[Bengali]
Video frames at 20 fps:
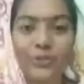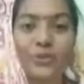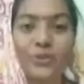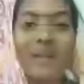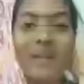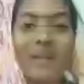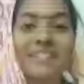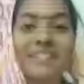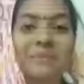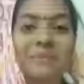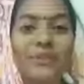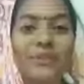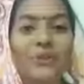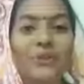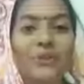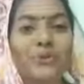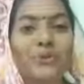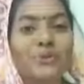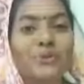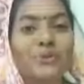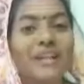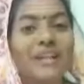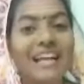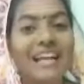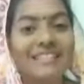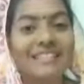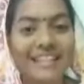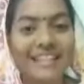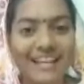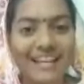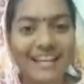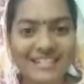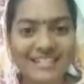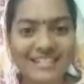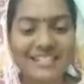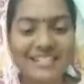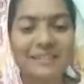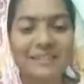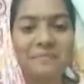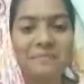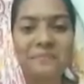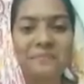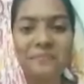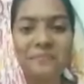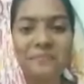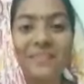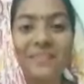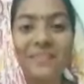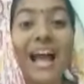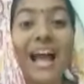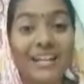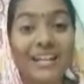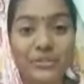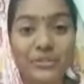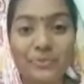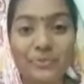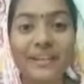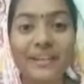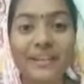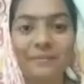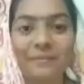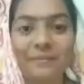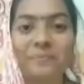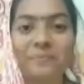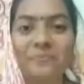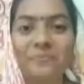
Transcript: তোমার জীবনে কোনো কাজে আসে আসবে